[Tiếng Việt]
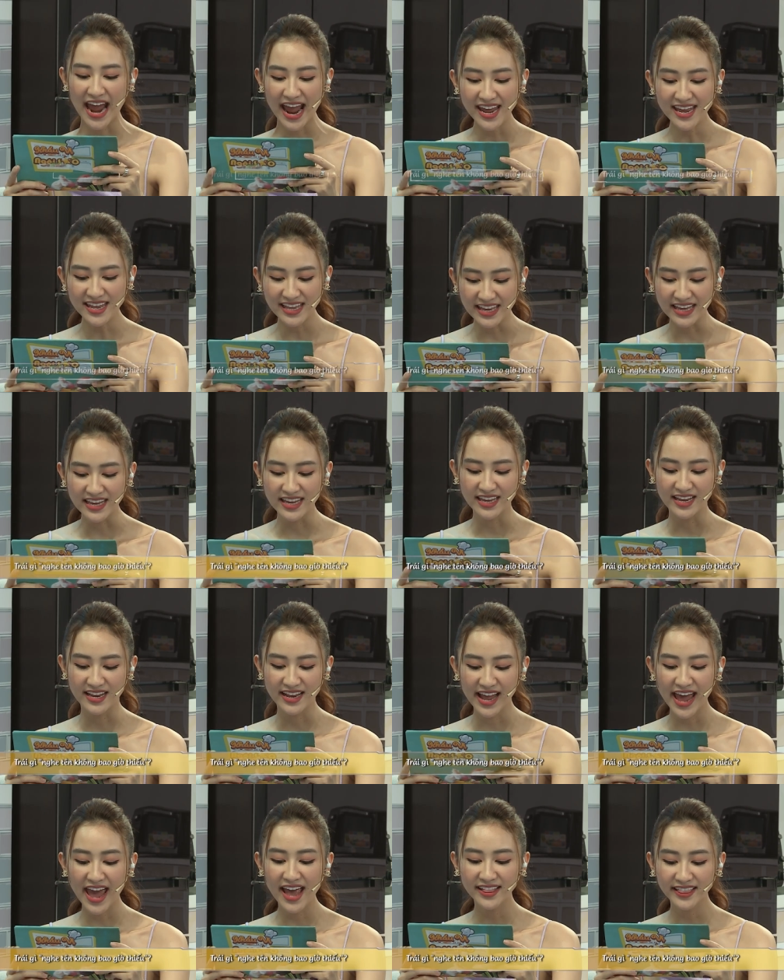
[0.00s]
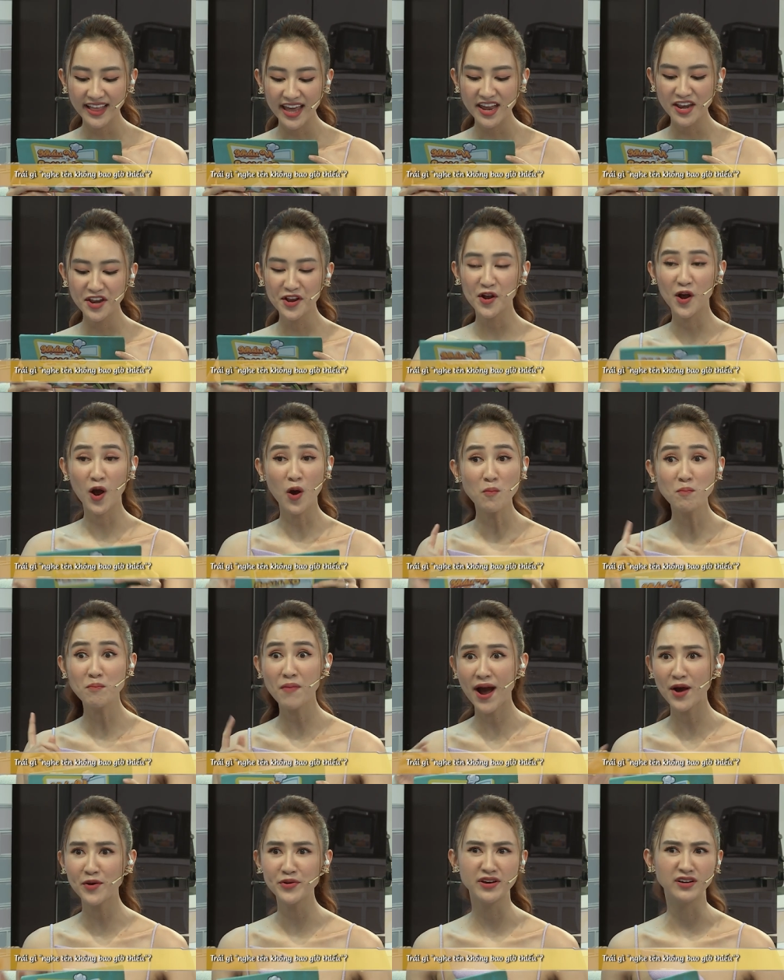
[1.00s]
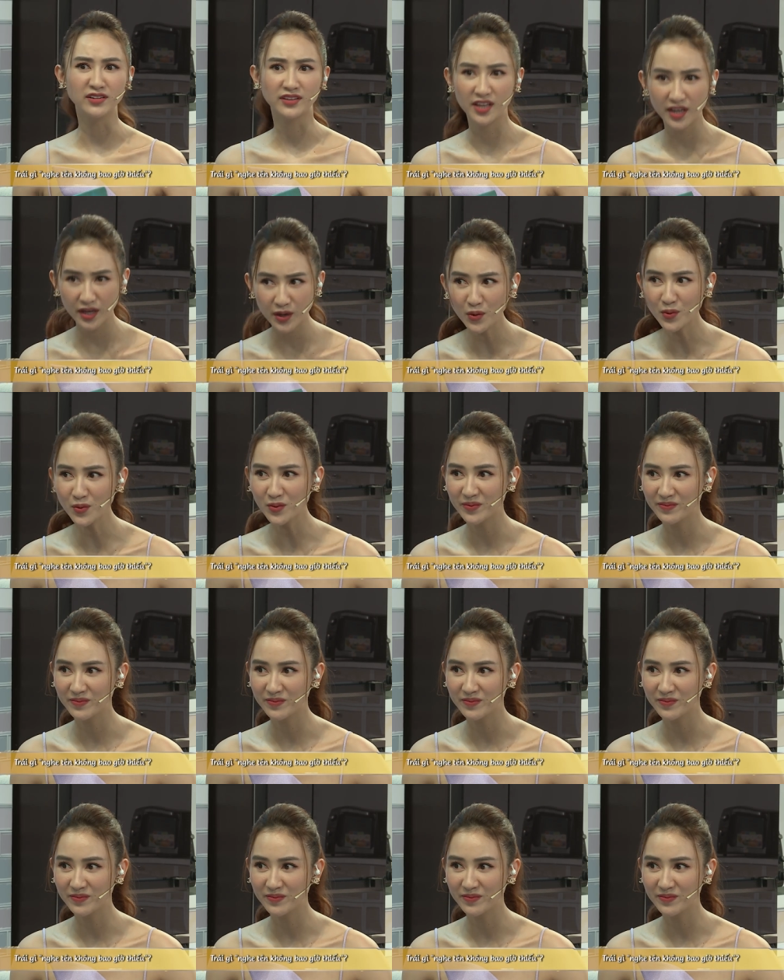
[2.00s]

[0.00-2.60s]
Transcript: Trái gì nghe tên không bao giờ thiếu?